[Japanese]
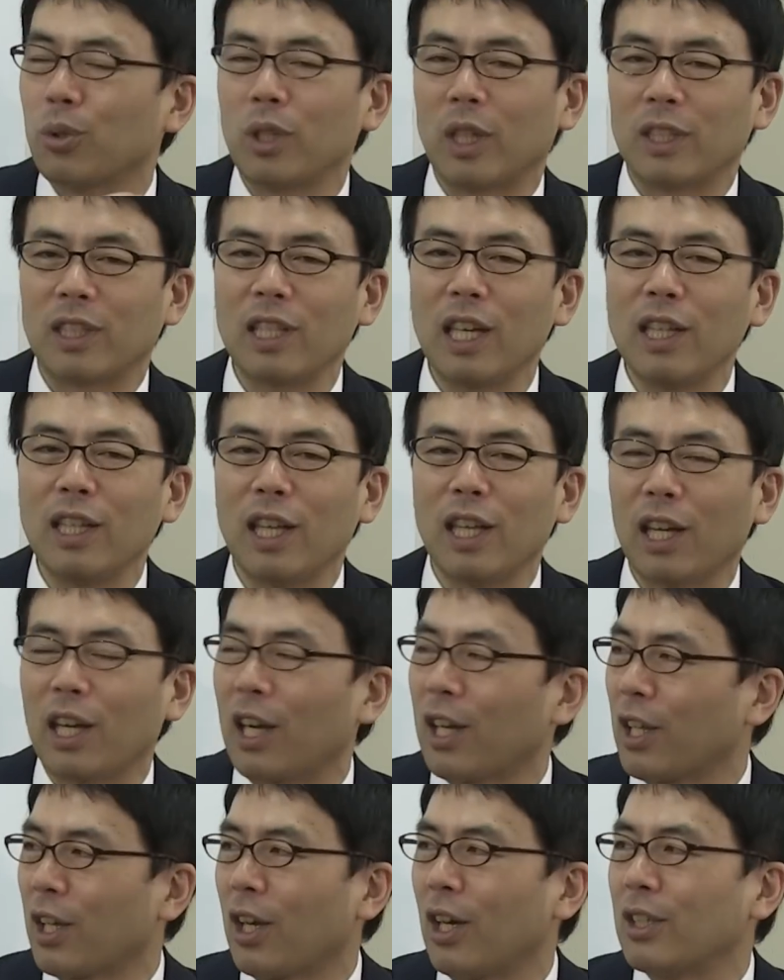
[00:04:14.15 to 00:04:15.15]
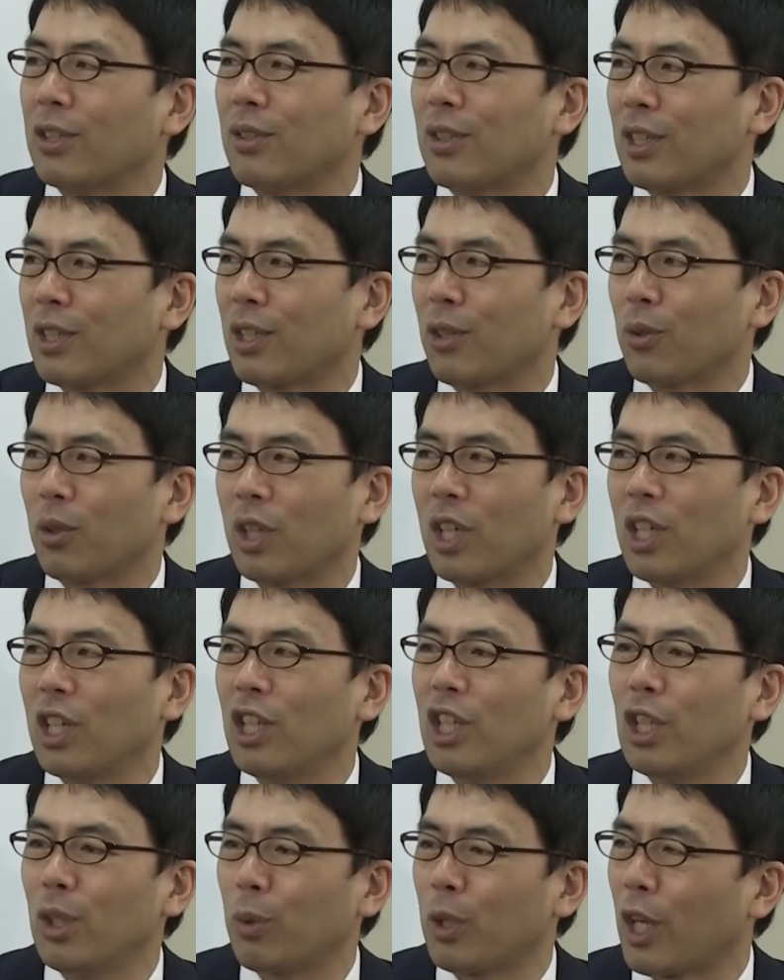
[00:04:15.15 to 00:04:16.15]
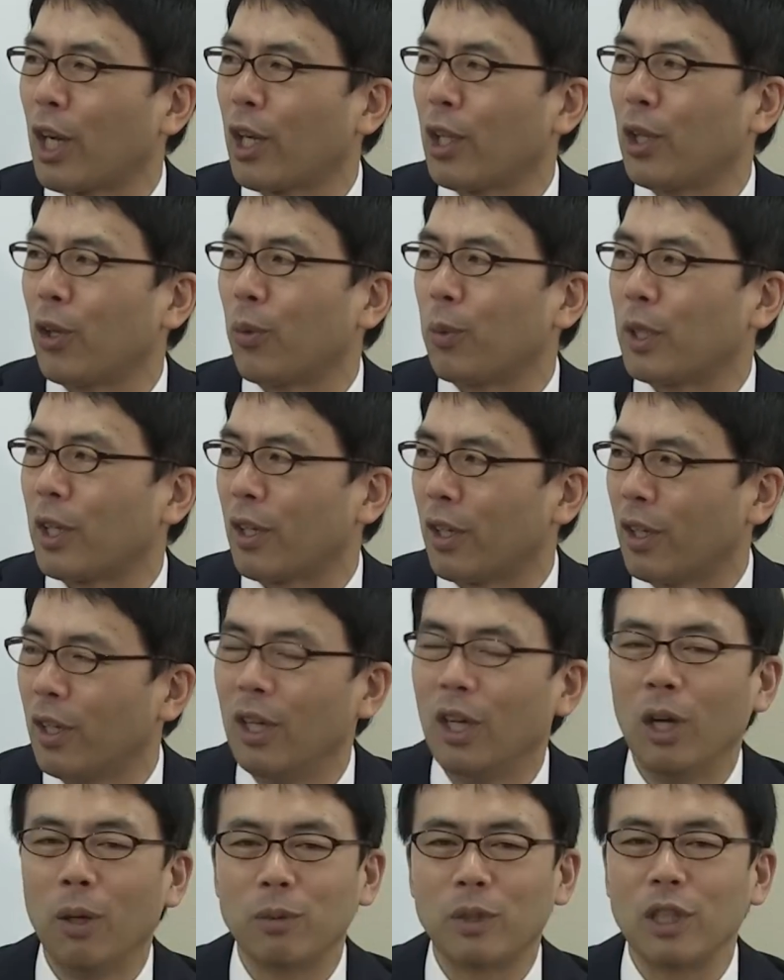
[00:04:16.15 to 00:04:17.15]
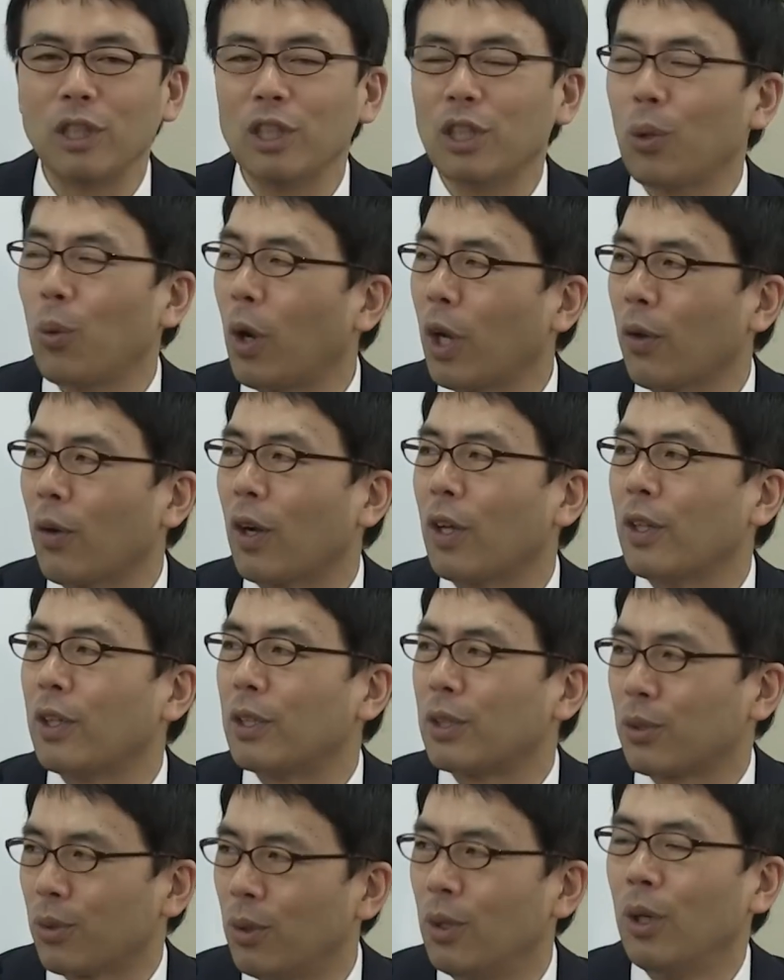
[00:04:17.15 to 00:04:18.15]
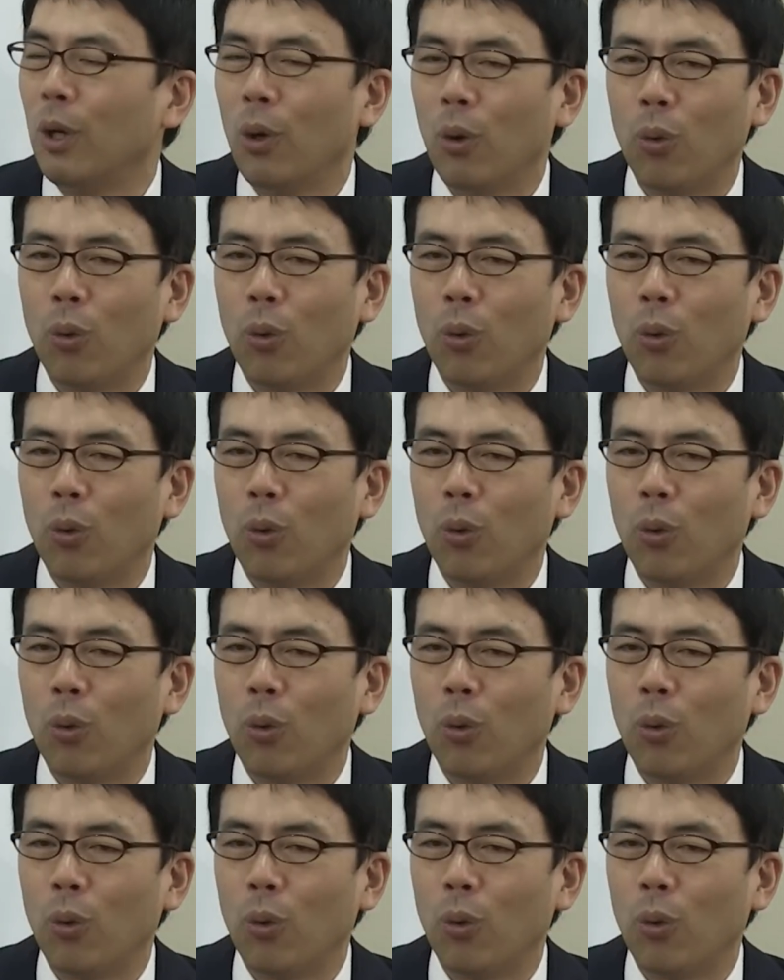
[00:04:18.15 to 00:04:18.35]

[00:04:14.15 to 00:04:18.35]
うしたらせんねんかけて返すんですかって、はい、金利にもならねえよみたいな、うん、全然わけわかんないんですよ。